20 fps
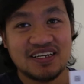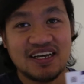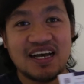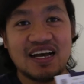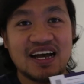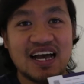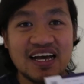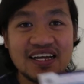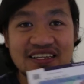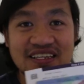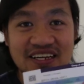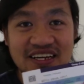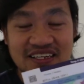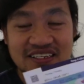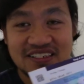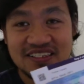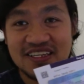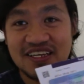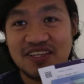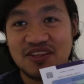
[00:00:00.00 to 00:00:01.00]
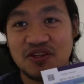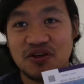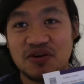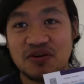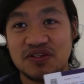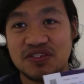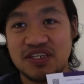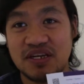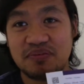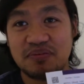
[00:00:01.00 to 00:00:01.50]
ang address
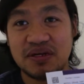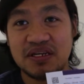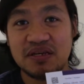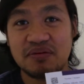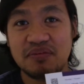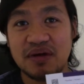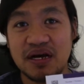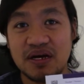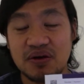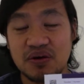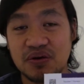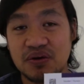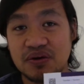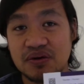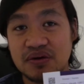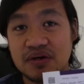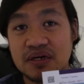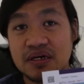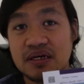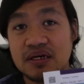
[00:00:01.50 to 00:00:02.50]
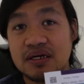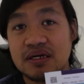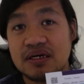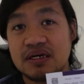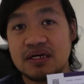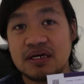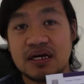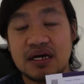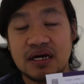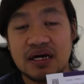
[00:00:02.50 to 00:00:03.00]
dito sa panibagong
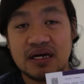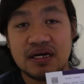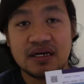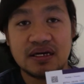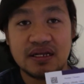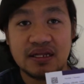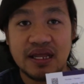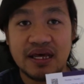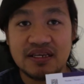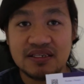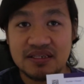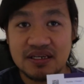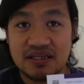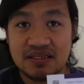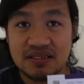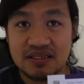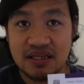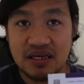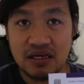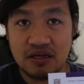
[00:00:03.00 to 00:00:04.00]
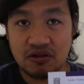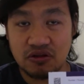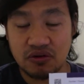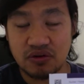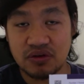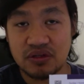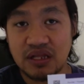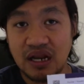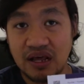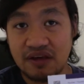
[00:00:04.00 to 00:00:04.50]
uh, license na ito,
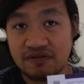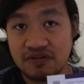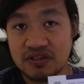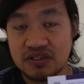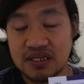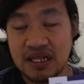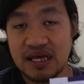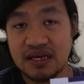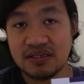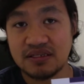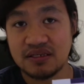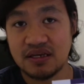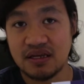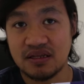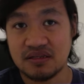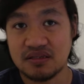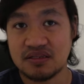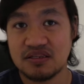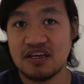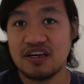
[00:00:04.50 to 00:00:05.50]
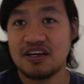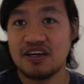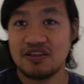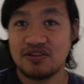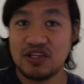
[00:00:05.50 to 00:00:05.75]
driver's license,